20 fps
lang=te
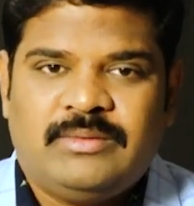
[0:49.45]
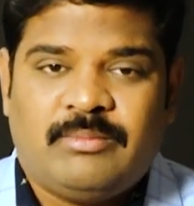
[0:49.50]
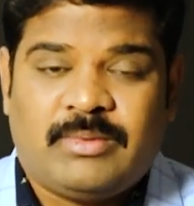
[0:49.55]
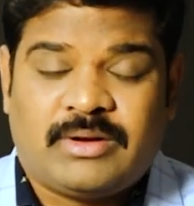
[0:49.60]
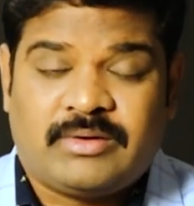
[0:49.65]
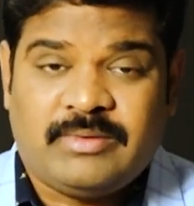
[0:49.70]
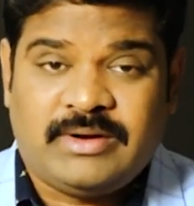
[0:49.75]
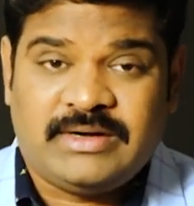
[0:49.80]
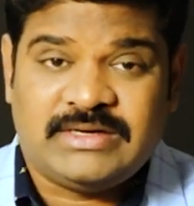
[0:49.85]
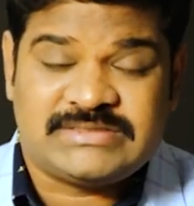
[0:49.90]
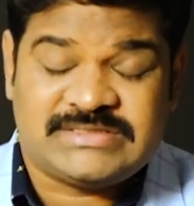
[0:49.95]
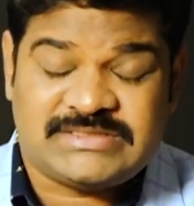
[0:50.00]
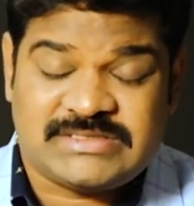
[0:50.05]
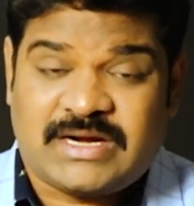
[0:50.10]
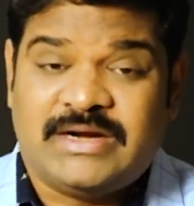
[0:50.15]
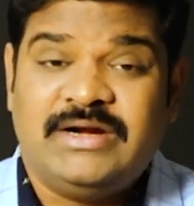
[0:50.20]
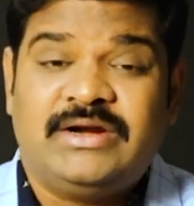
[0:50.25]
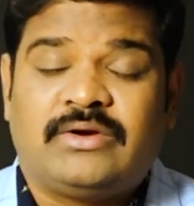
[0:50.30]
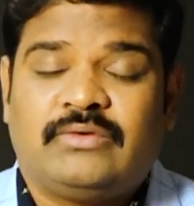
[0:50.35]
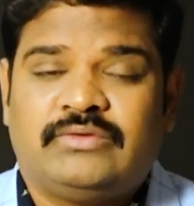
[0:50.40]
మనం ఆయన
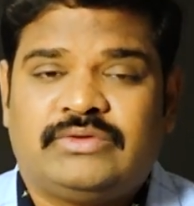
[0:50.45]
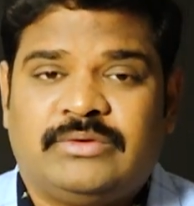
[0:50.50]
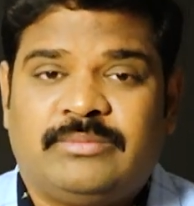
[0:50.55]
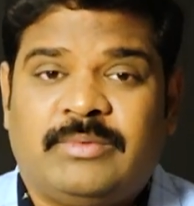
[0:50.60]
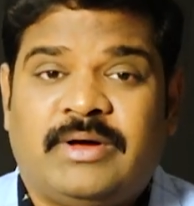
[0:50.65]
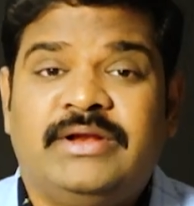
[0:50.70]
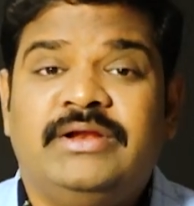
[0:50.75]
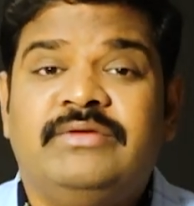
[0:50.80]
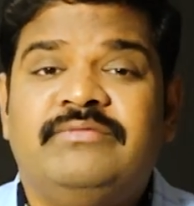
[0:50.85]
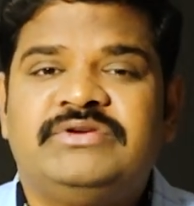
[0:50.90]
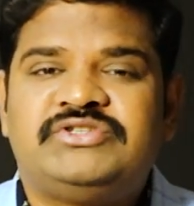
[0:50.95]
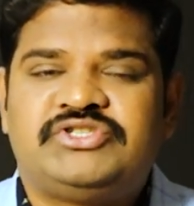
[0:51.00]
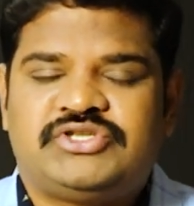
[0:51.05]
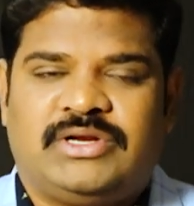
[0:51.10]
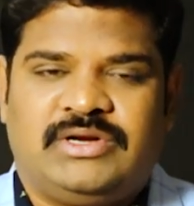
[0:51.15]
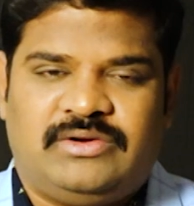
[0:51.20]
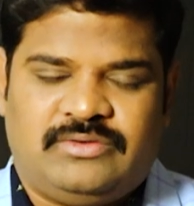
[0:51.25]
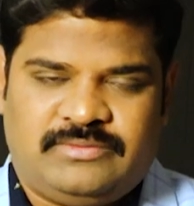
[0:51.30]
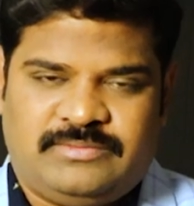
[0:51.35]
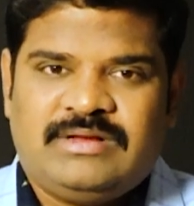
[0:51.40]
సరెండర్ అవుతాం అన్ని
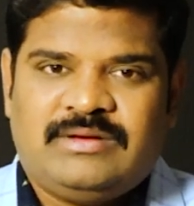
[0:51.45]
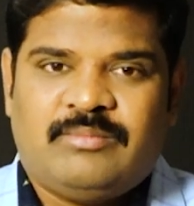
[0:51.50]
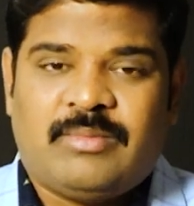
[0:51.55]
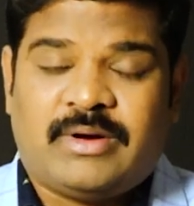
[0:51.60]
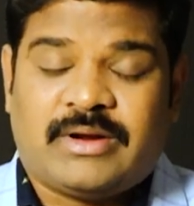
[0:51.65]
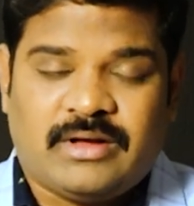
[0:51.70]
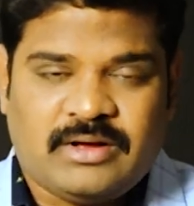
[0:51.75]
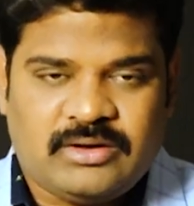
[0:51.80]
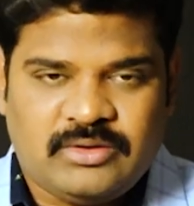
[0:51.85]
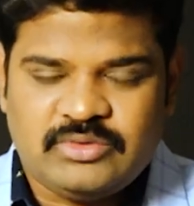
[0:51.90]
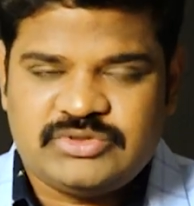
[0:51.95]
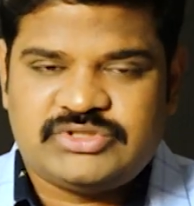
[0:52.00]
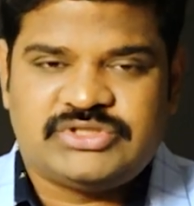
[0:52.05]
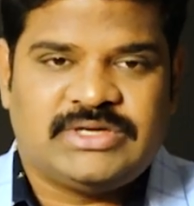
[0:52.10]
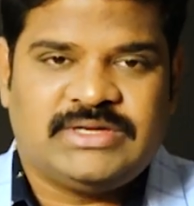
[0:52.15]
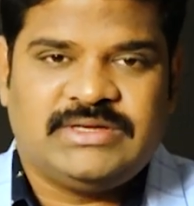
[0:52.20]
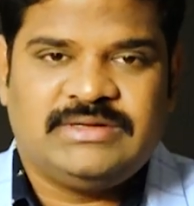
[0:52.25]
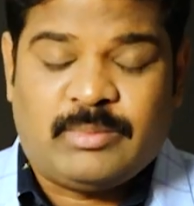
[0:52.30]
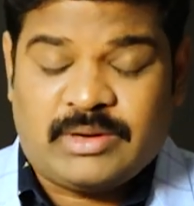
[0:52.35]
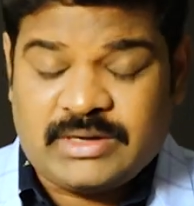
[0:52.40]
విషయాల్లో మన
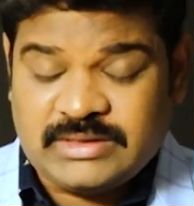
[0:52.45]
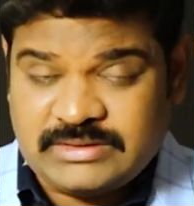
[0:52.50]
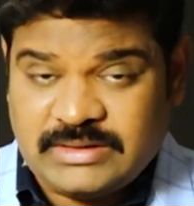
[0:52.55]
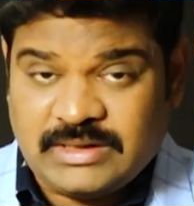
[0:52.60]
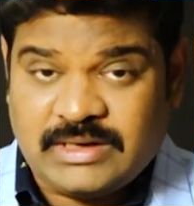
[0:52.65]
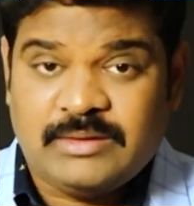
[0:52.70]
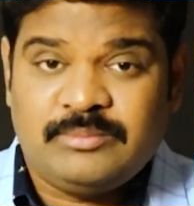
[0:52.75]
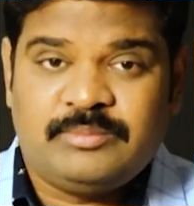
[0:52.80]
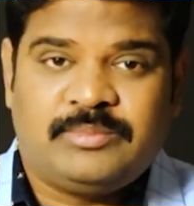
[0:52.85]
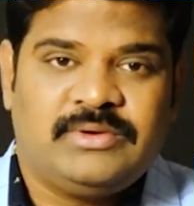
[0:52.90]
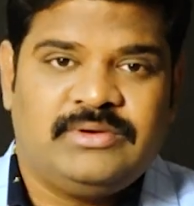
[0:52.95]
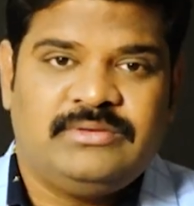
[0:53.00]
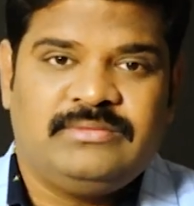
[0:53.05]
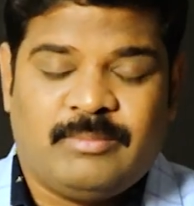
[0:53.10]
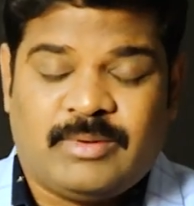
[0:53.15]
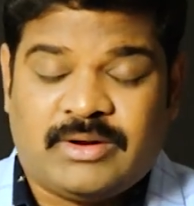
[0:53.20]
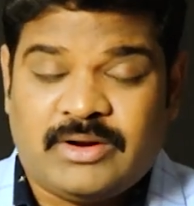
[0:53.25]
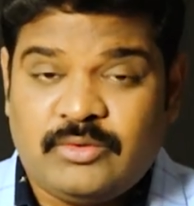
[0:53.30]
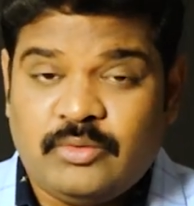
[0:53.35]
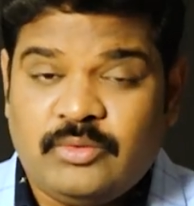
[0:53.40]
ఆలోచన మన తలంపులు
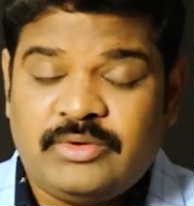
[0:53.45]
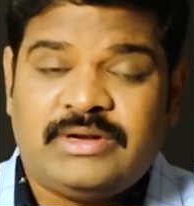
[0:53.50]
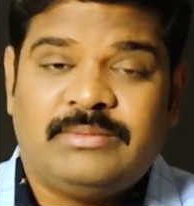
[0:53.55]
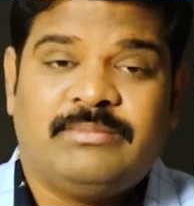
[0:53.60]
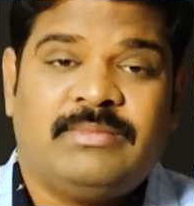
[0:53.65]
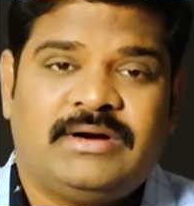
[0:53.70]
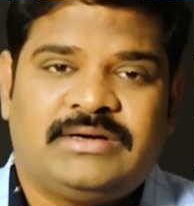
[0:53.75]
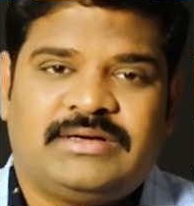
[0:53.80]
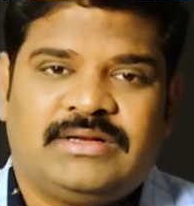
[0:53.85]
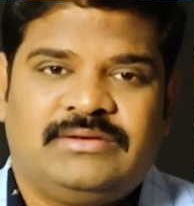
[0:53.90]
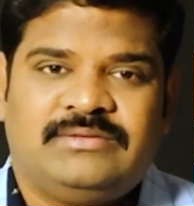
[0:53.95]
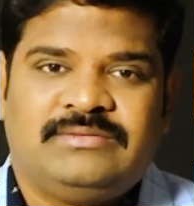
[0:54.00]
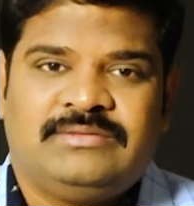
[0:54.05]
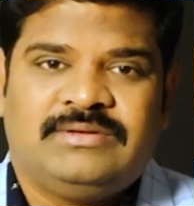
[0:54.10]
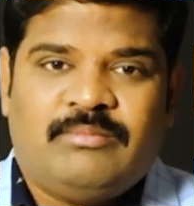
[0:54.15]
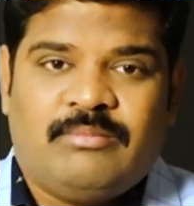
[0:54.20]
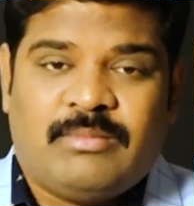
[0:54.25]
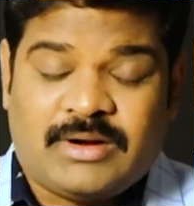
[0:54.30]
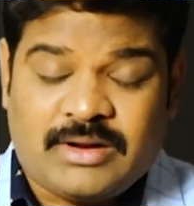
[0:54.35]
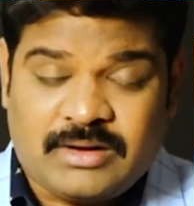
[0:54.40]
మన నోటి మాటలు
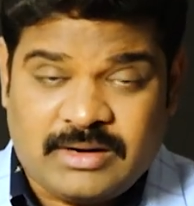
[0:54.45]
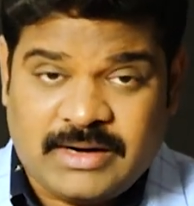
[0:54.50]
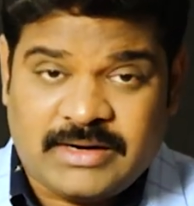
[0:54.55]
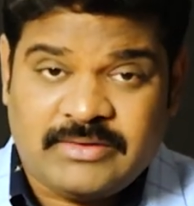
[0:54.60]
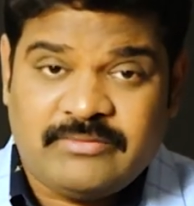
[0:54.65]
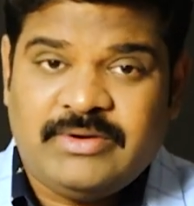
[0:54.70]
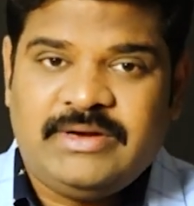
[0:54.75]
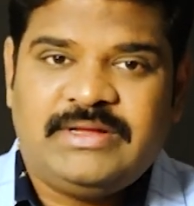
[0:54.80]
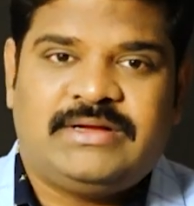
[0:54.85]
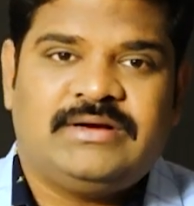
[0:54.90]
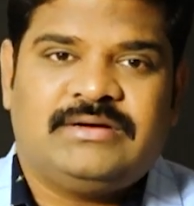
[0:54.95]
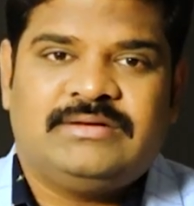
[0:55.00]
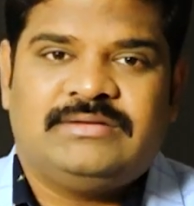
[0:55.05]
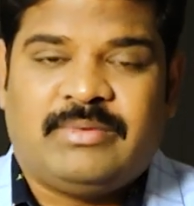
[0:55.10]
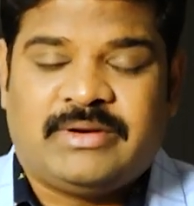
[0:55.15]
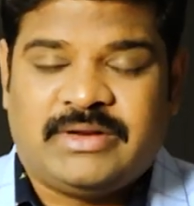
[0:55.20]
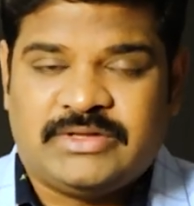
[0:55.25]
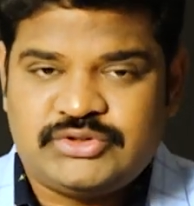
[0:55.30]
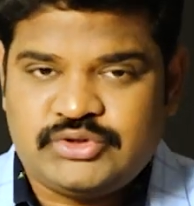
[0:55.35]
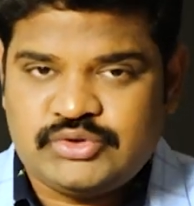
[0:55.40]
మన నడవడిక
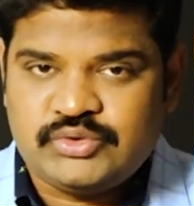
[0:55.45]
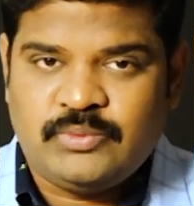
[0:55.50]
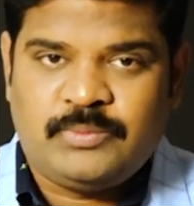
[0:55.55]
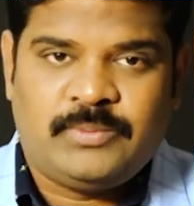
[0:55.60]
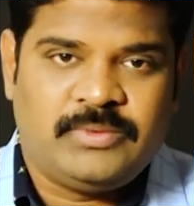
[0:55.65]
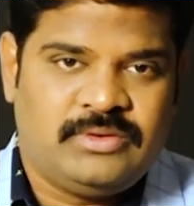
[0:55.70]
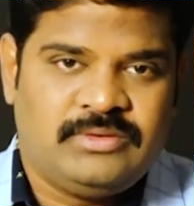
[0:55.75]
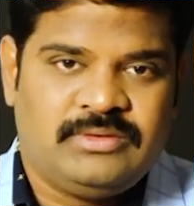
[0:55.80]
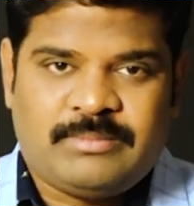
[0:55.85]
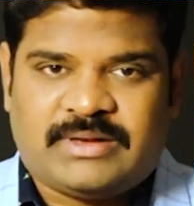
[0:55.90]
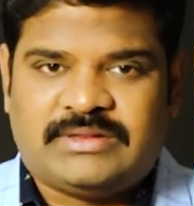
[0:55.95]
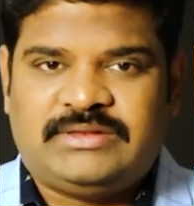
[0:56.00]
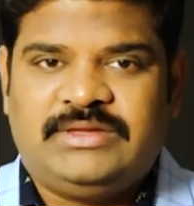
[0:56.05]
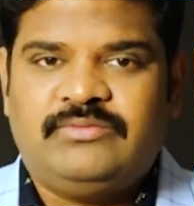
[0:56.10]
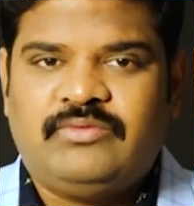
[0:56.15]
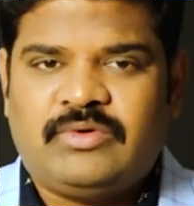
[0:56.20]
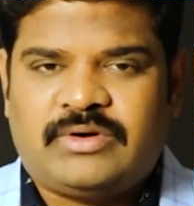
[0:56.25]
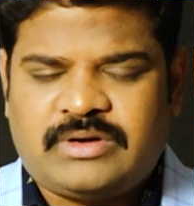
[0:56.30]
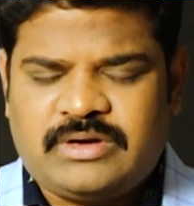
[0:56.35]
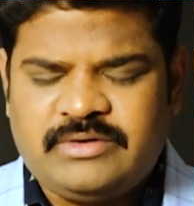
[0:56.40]
మన చూపు ప్రతి
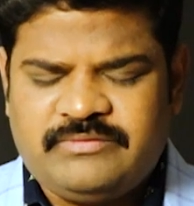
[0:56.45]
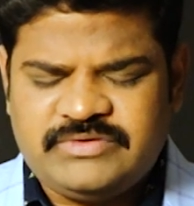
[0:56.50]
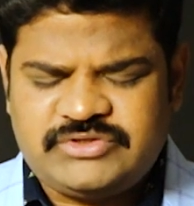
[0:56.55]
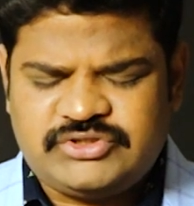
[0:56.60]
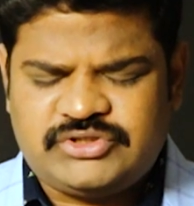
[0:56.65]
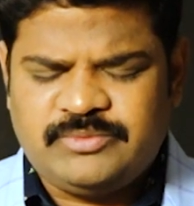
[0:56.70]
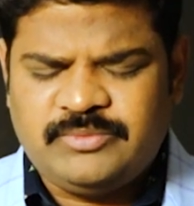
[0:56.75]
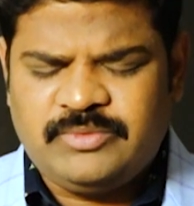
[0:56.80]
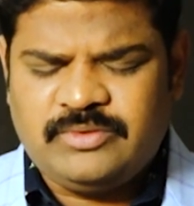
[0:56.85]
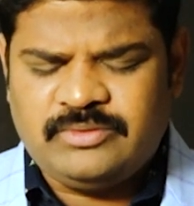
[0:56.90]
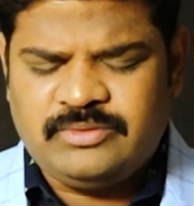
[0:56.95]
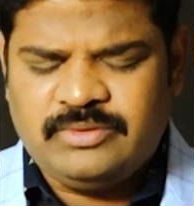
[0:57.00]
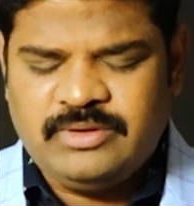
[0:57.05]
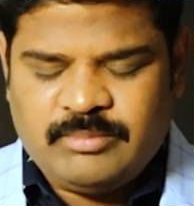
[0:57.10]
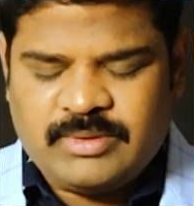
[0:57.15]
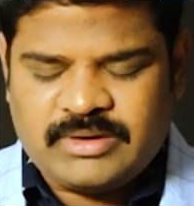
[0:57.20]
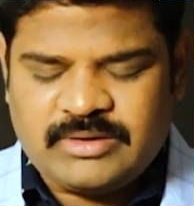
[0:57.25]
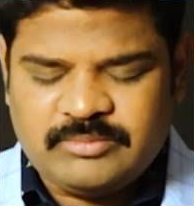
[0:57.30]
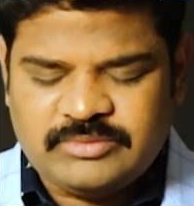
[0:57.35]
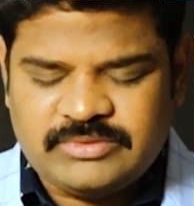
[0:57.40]
ఒక్క విషయంలో
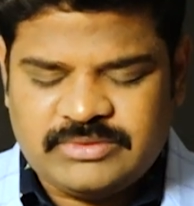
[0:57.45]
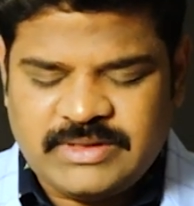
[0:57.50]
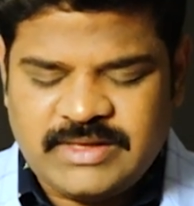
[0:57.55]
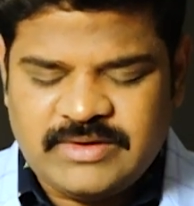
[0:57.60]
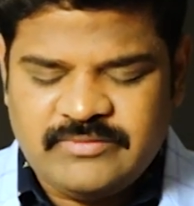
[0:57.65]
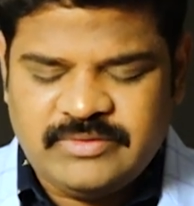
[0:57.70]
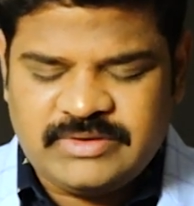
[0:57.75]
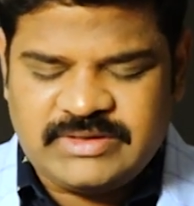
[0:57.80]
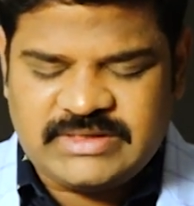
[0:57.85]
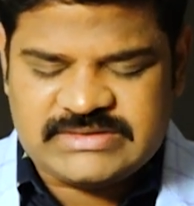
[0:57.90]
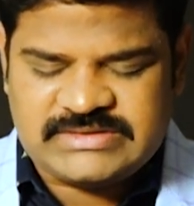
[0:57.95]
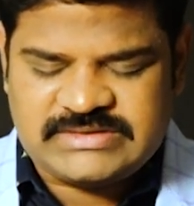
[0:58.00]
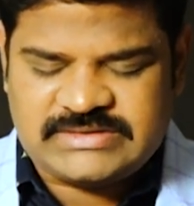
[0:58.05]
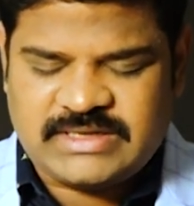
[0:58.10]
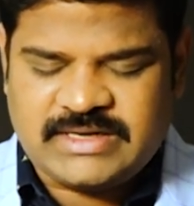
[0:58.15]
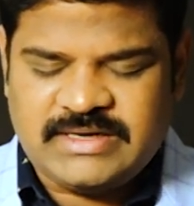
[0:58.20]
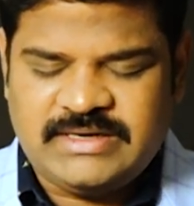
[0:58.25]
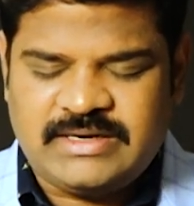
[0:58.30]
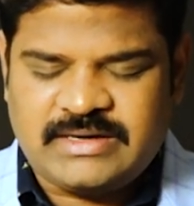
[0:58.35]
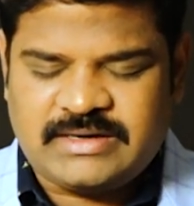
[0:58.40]
మనం దేవునికి
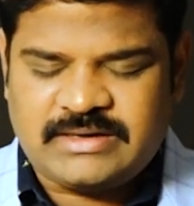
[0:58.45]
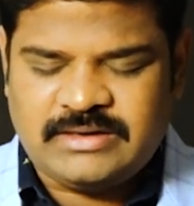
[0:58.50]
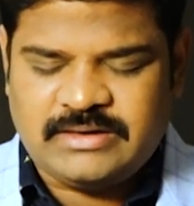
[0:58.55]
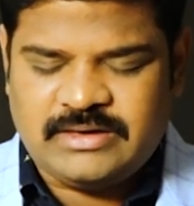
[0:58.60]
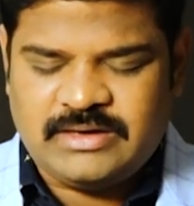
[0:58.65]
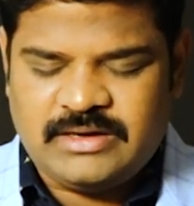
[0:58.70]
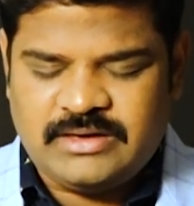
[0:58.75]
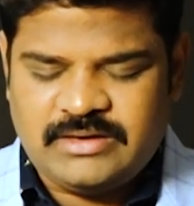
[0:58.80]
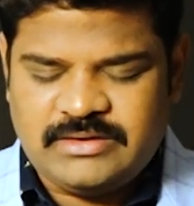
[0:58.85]
సరెండర్గా